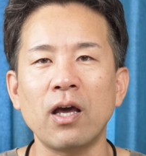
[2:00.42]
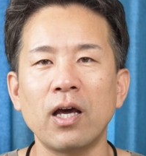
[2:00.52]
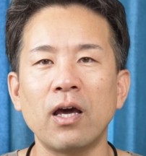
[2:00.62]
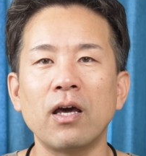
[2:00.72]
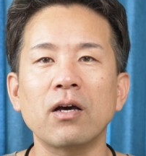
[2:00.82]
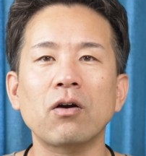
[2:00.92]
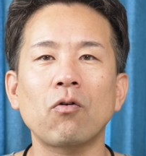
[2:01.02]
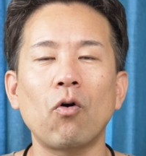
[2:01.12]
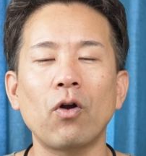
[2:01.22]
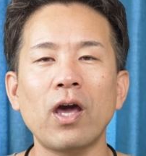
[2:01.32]

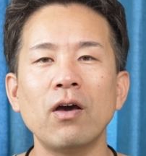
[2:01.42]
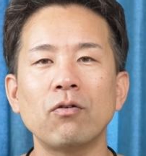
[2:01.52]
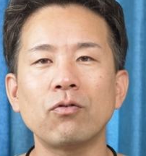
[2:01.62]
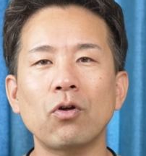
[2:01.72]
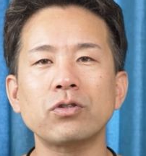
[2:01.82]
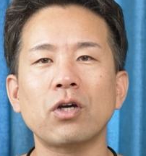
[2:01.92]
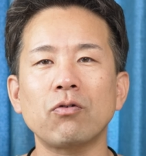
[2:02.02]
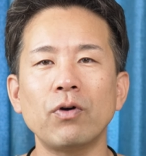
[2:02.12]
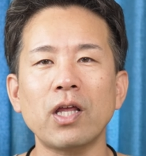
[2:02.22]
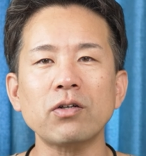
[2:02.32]
えー、今後ね運用してい
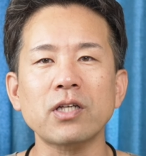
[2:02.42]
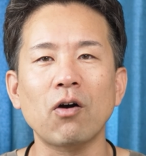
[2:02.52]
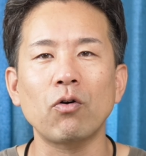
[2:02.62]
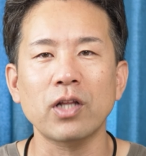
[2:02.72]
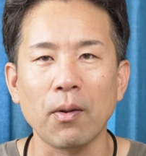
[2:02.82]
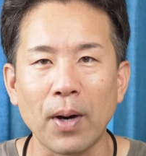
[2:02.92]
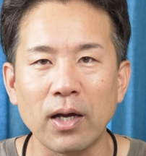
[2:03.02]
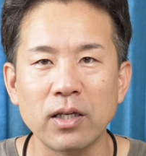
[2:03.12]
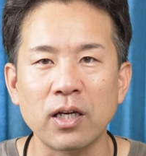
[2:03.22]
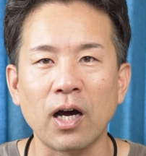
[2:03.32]
く上での参考になれ
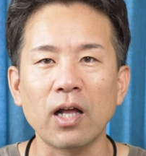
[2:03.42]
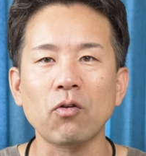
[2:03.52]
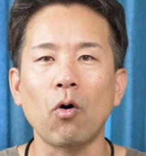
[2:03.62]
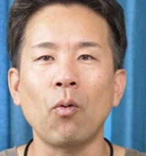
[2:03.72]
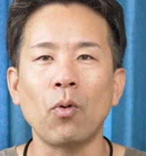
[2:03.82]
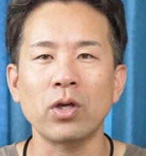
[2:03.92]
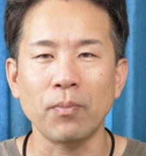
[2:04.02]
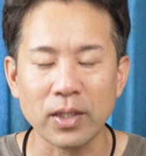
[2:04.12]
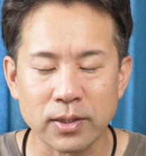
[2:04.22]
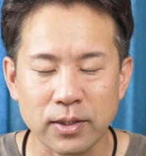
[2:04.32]
ばいいかなと思い
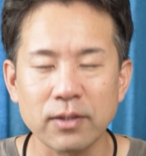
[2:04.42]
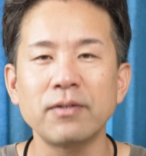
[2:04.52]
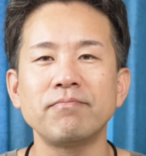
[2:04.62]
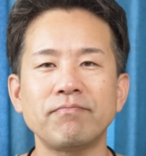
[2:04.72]
ます。